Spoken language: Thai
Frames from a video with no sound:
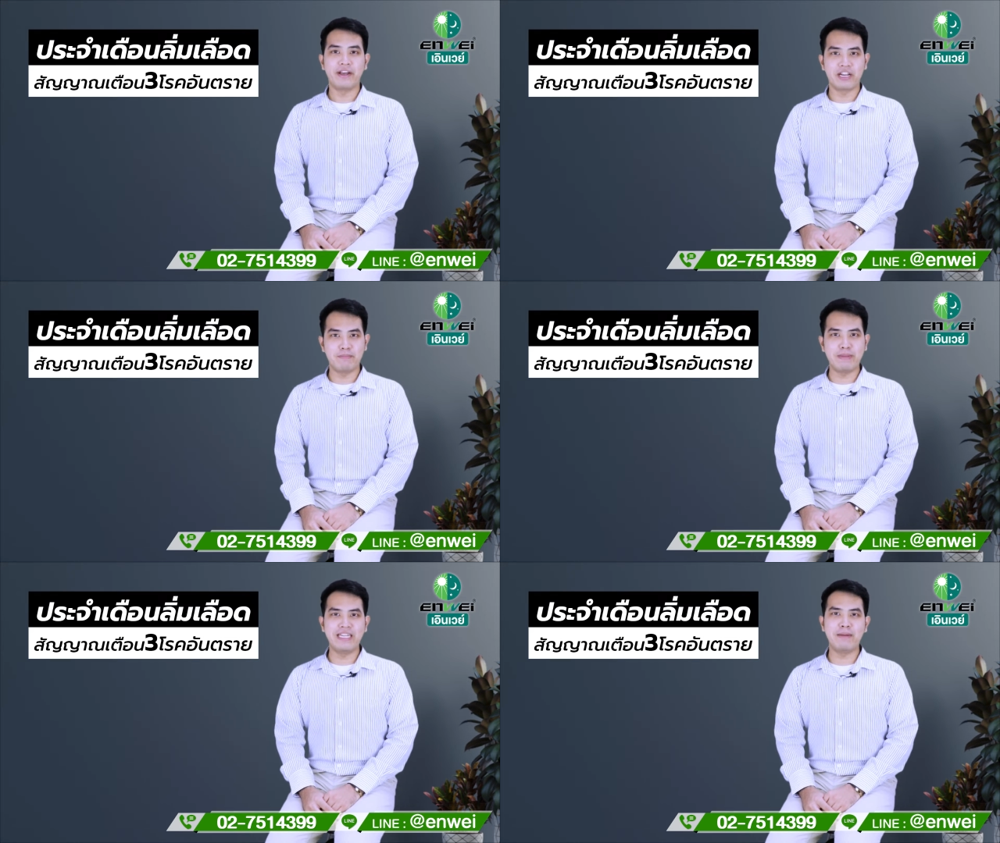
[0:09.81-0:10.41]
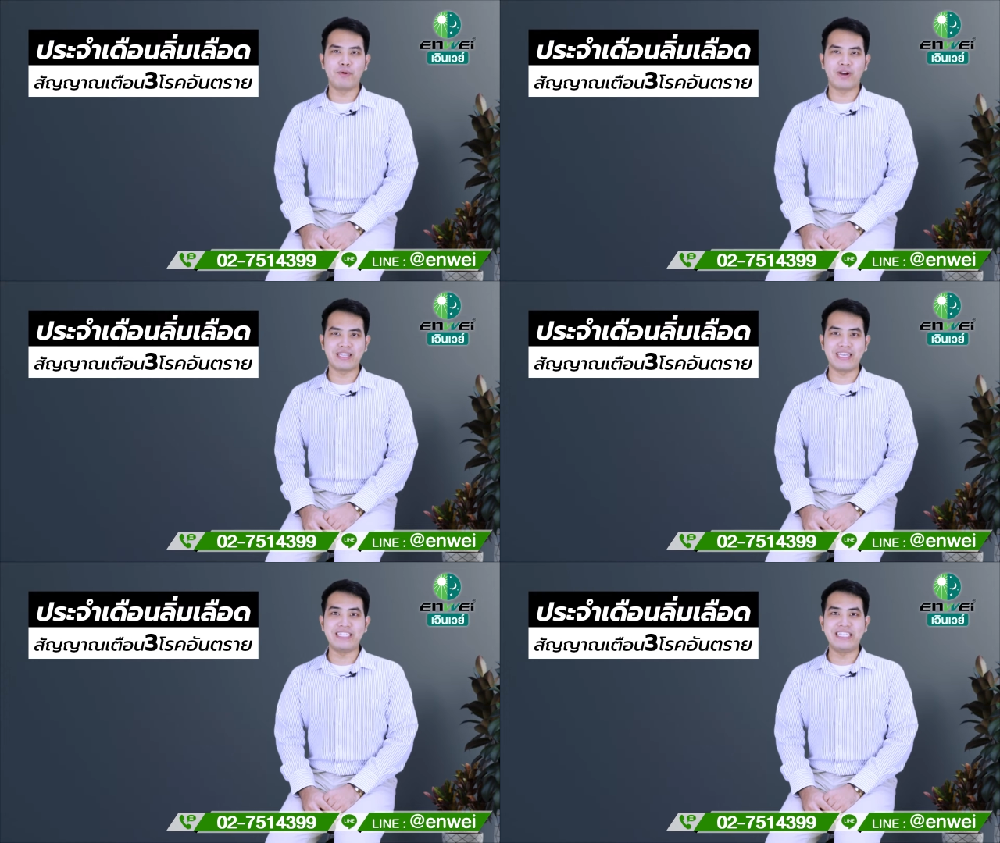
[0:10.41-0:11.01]
หรือเป็นเรื่องปก
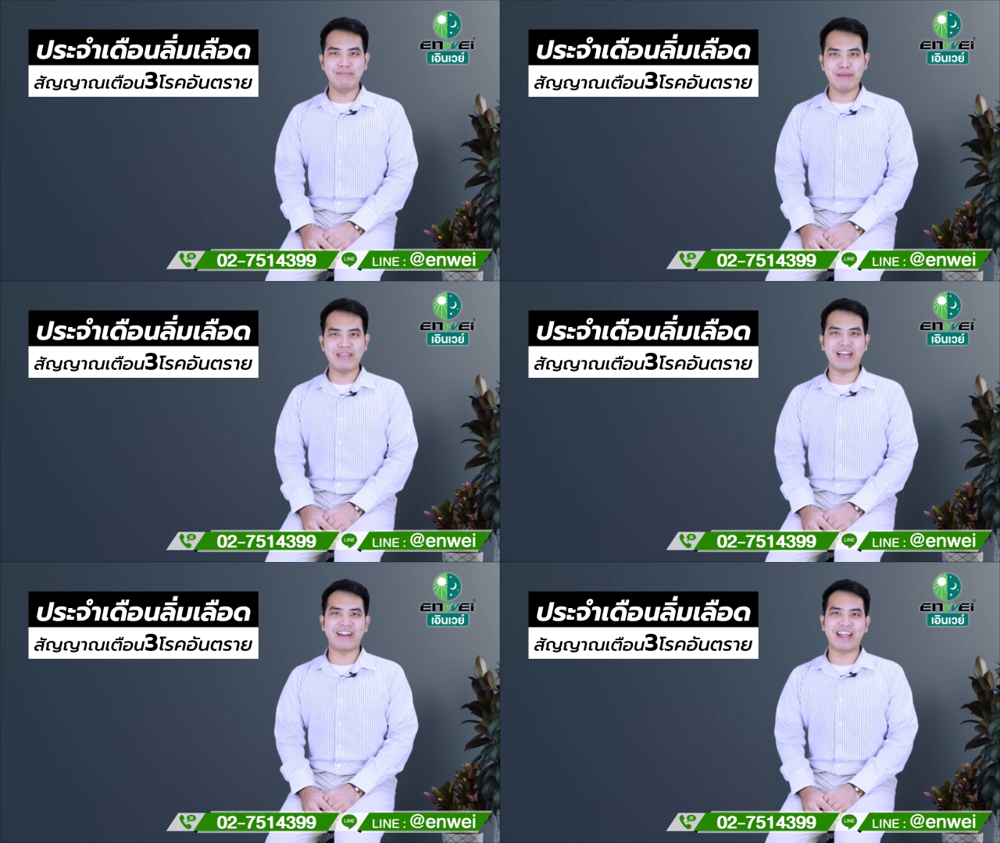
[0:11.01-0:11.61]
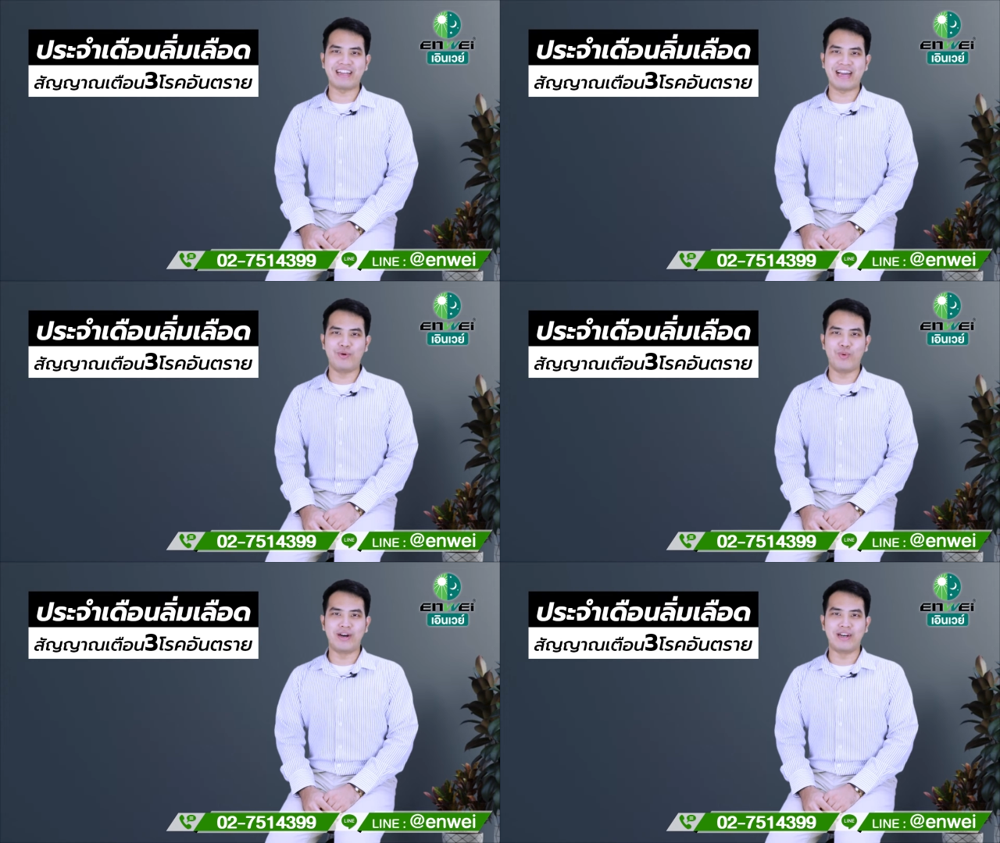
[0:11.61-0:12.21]
ติที่ไม่มีอะไรน่า
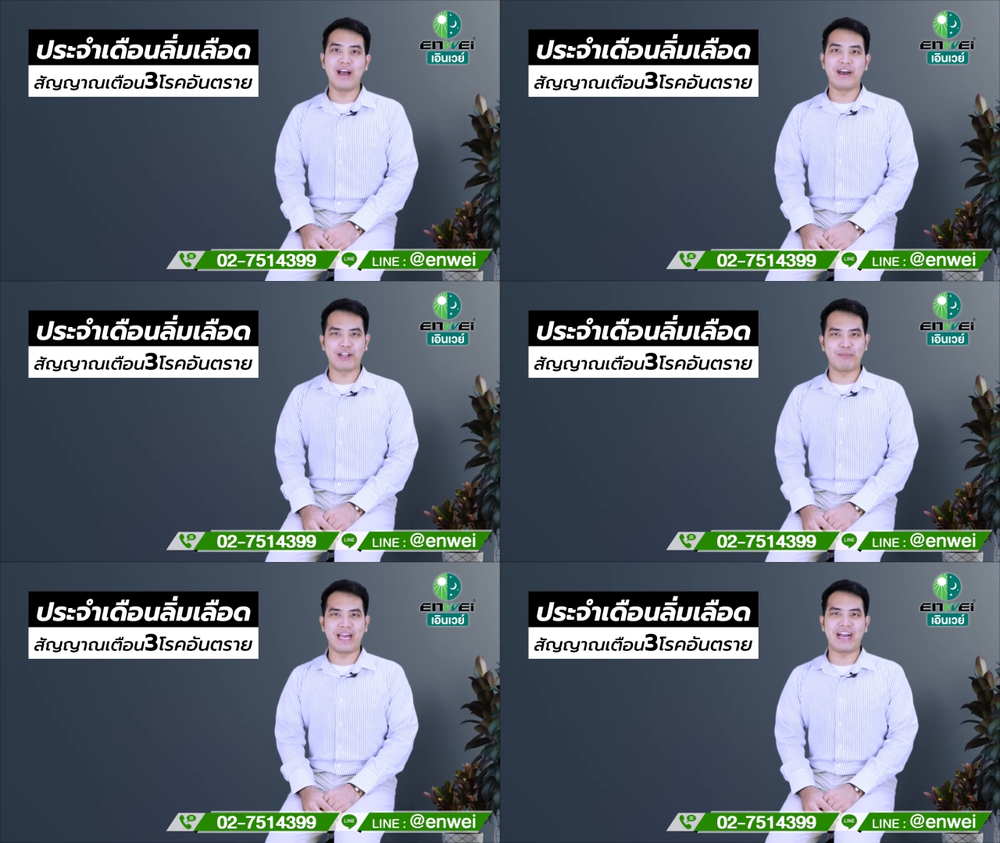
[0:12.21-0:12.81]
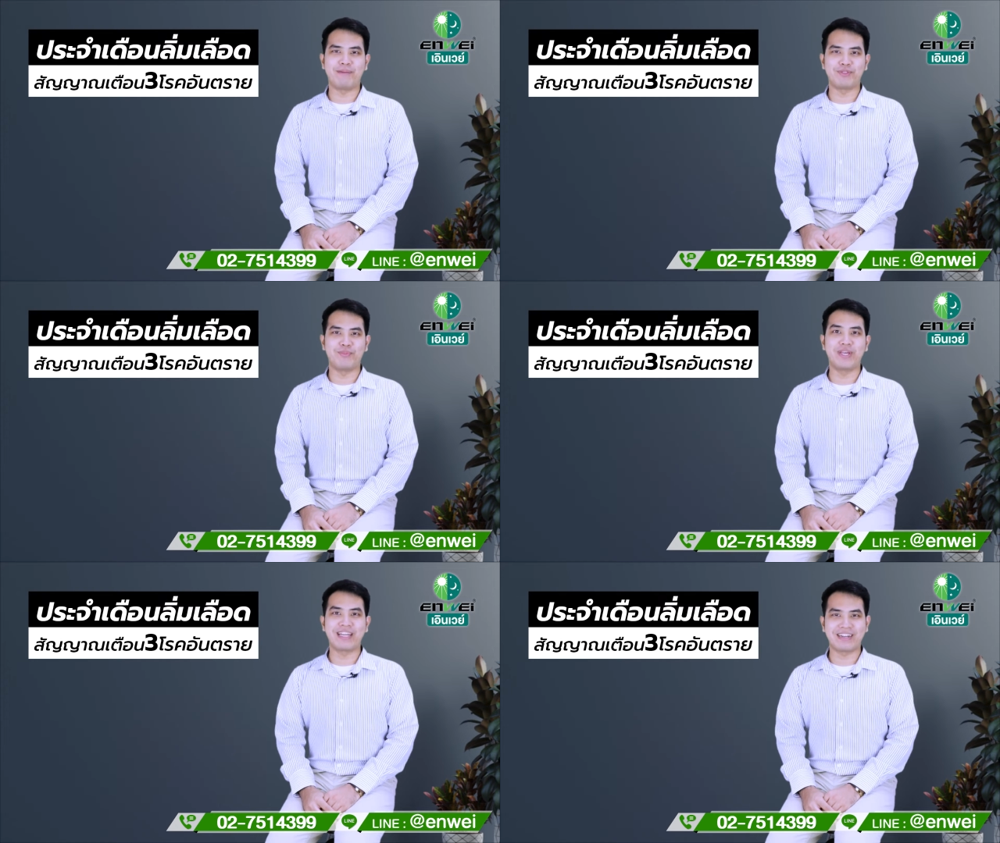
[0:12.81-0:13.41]
ห่วงเราไปหาคำตอ
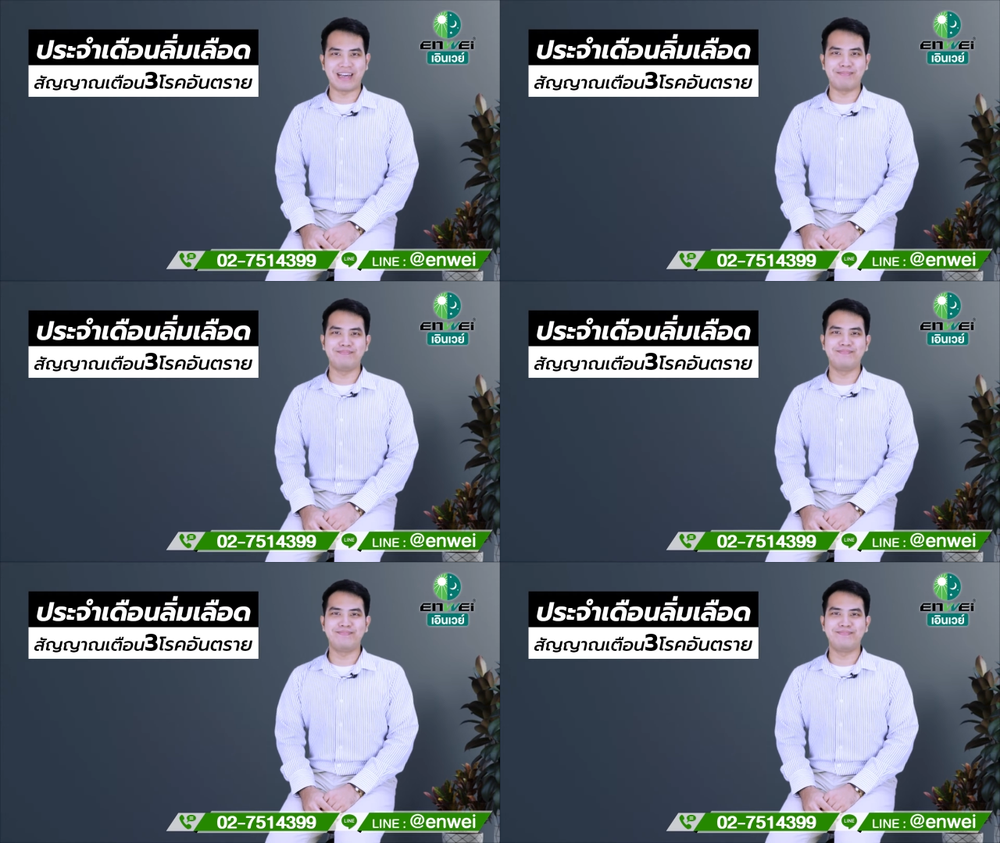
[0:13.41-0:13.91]
บด้วยกันครับ